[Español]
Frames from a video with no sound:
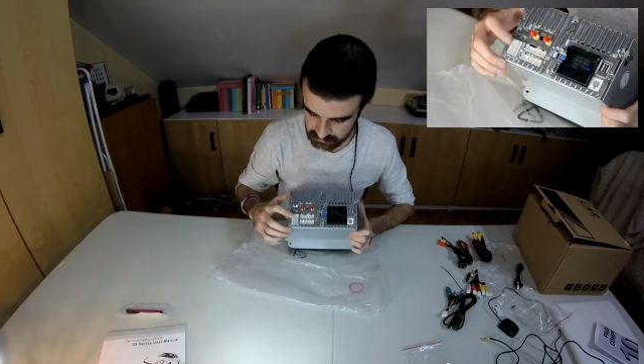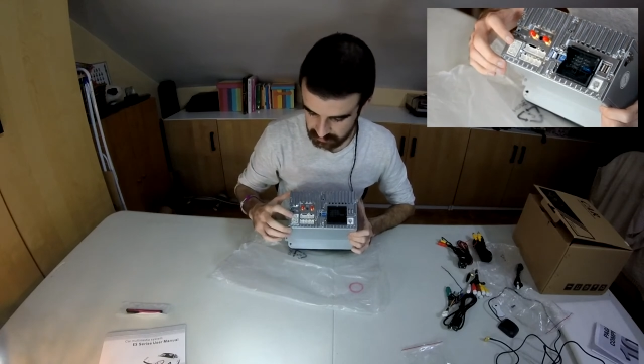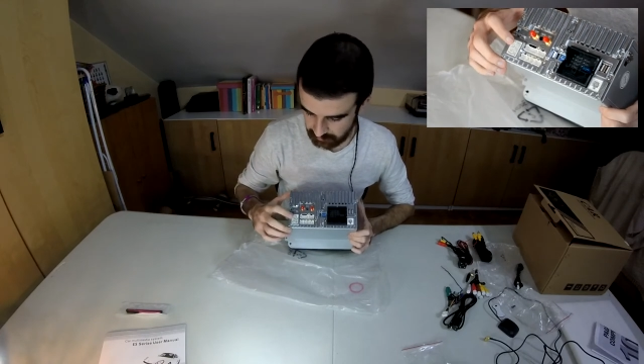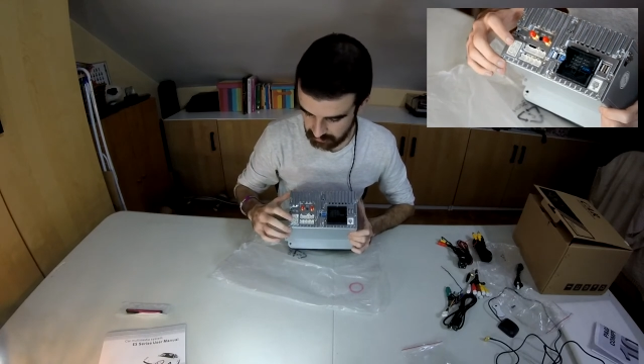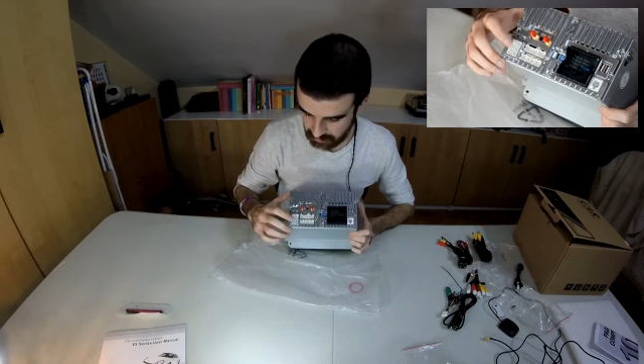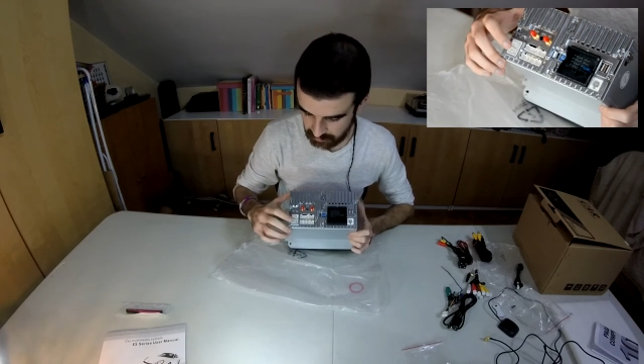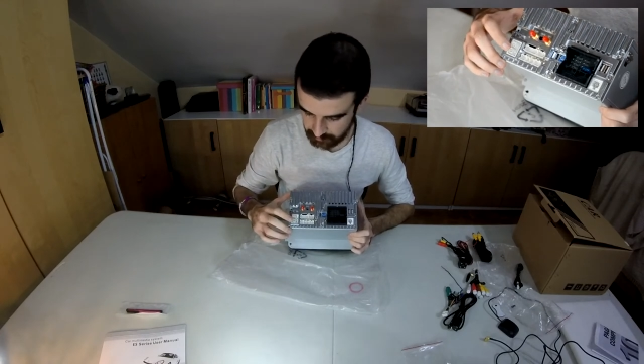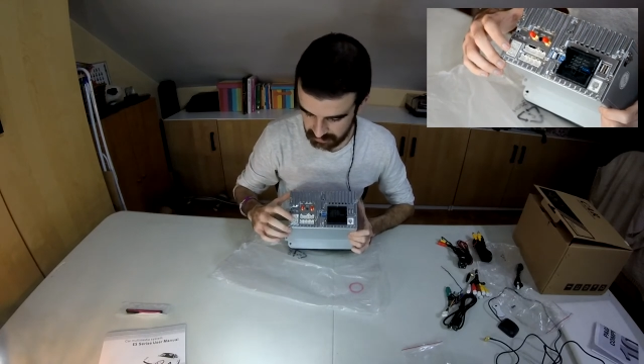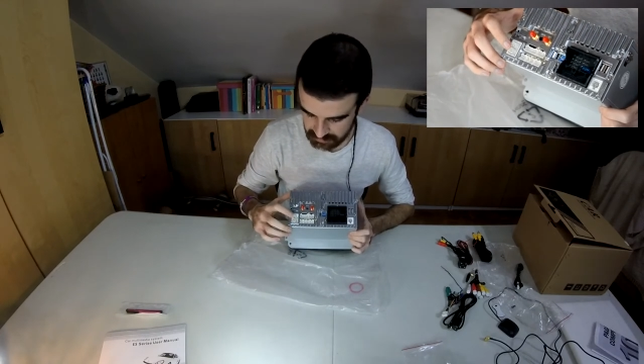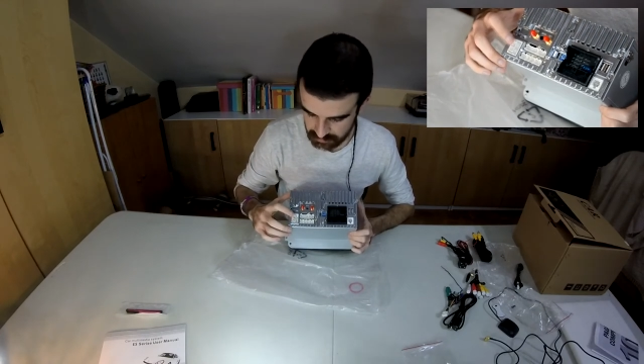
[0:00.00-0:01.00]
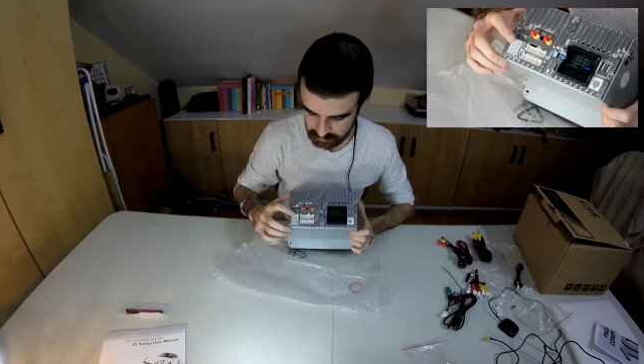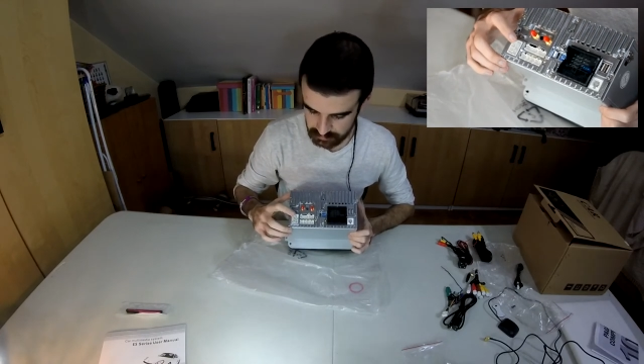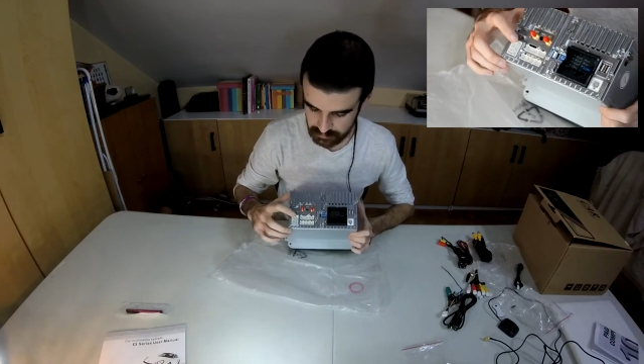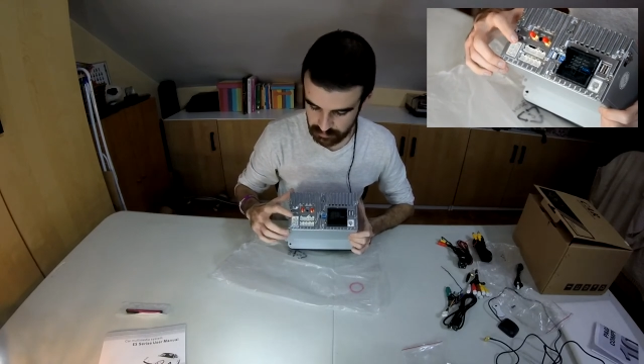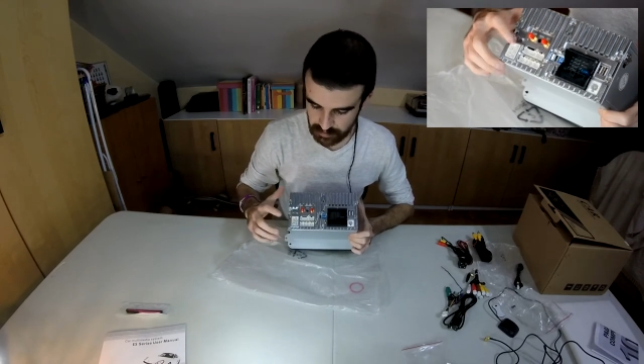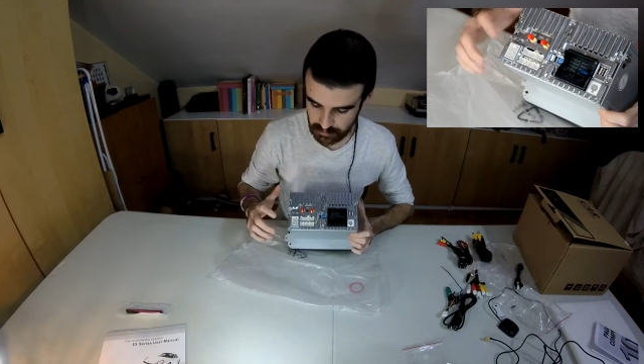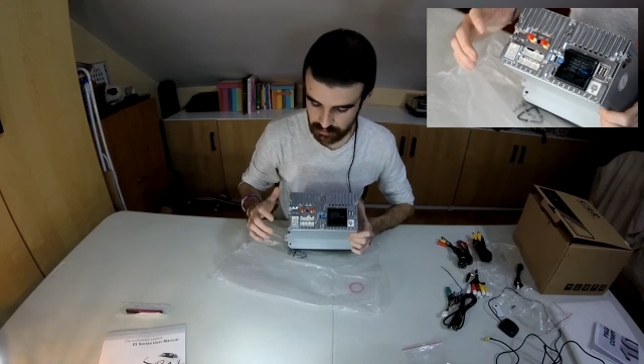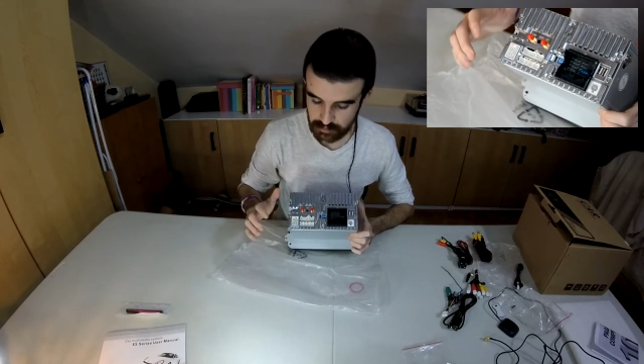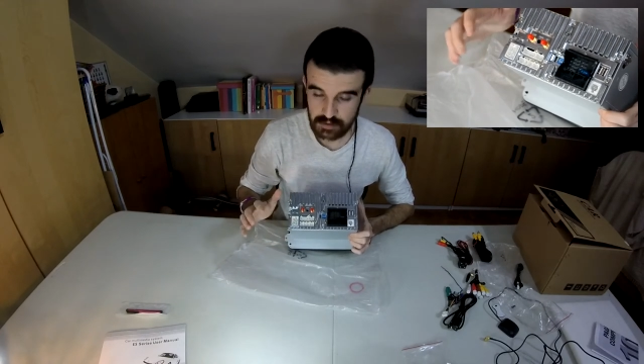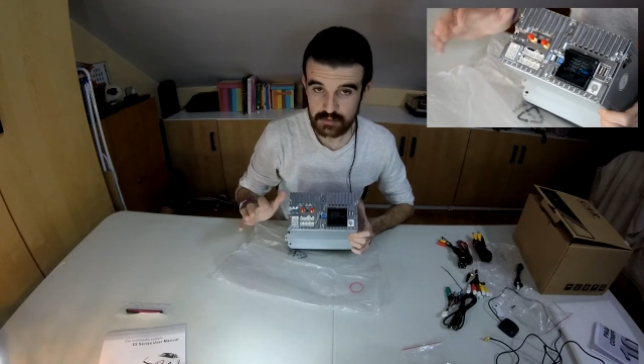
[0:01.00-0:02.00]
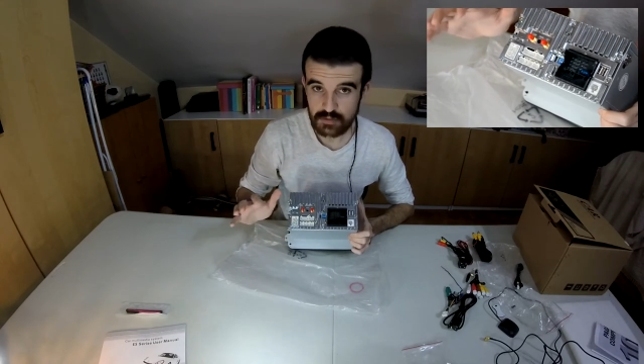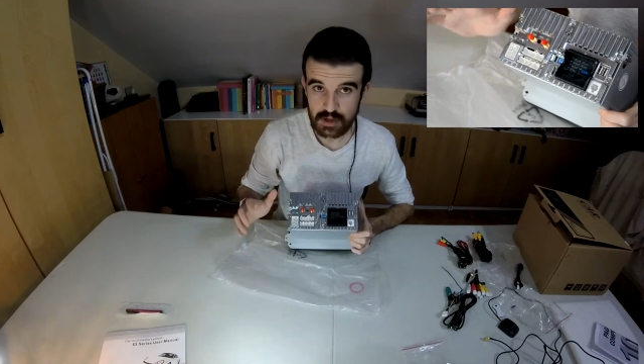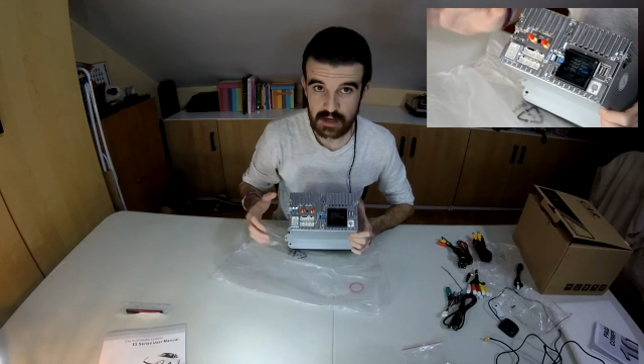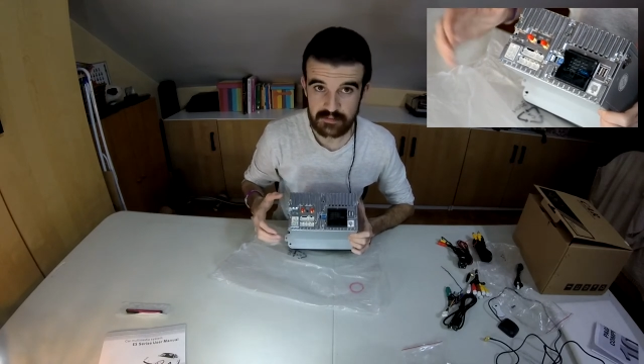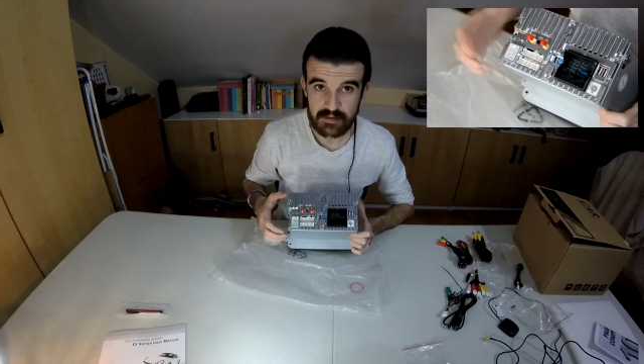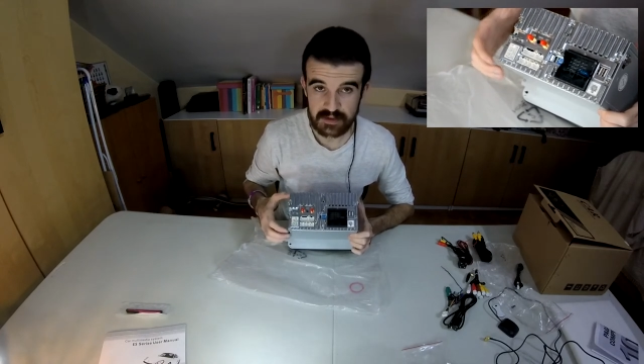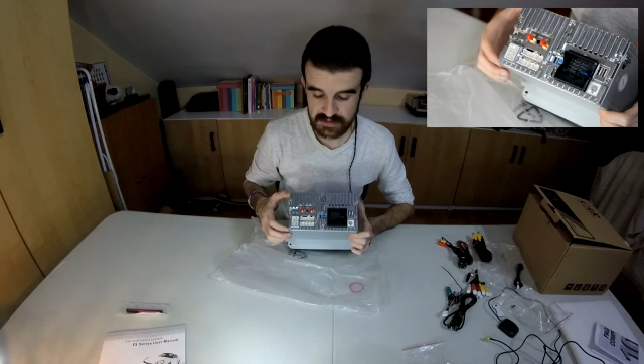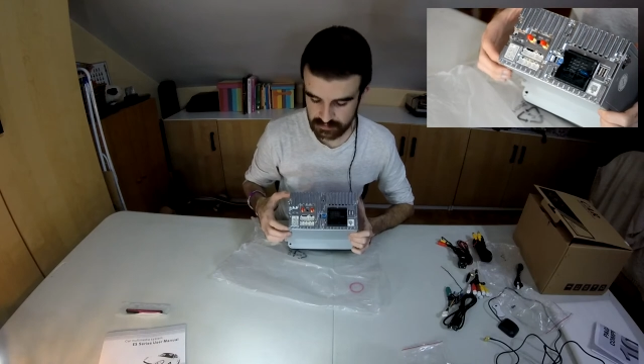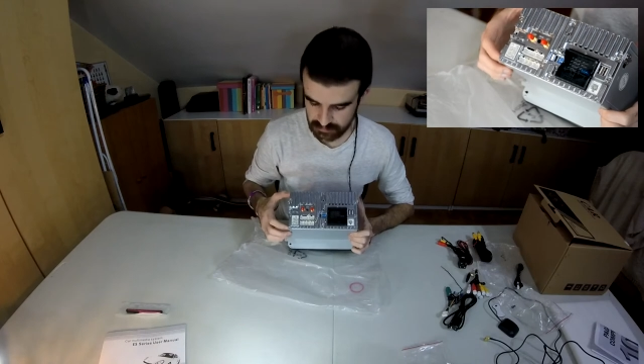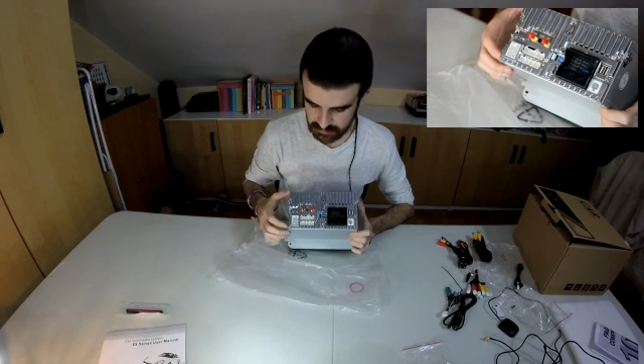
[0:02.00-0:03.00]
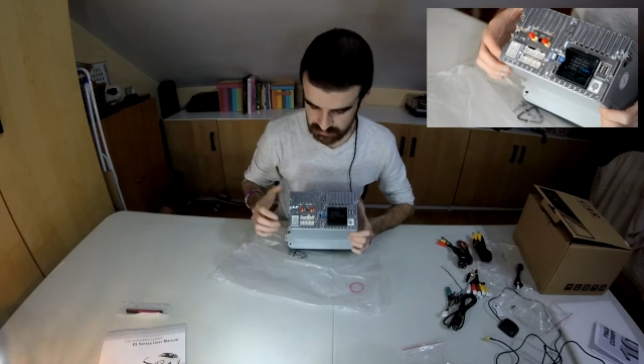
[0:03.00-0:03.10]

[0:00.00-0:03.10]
también macho, pero bueno, nunca la había visto.